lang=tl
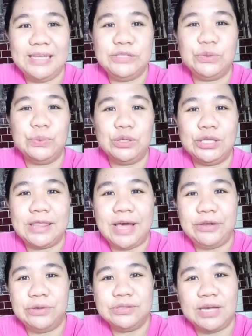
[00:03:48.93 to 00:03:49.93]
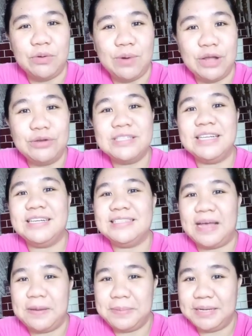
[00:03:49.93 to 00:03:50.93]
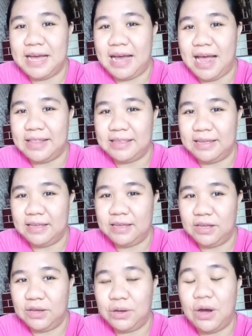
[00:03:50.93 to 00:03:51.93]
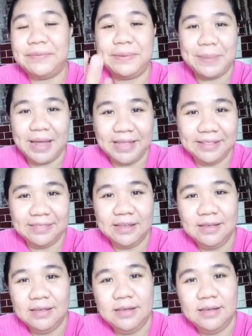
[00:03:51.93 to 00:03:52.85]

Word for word: is sumunod tayo sa kung anong sinasabi ng ating government